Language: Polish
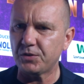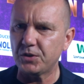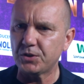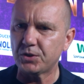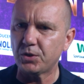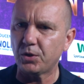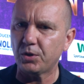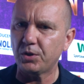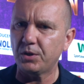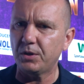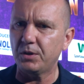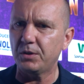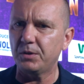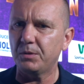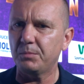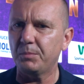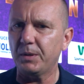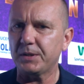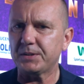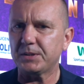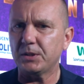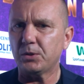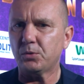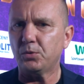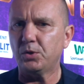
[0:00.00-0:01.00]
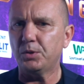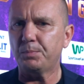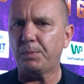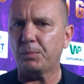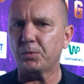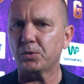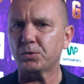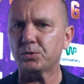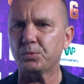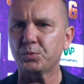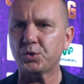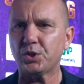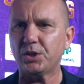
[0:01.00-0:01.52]
z historii Meksyku i po
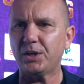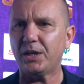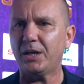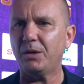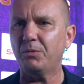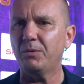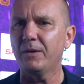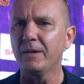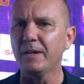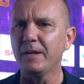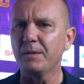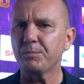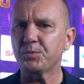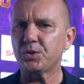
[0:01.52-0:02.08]
prostu przyjechał,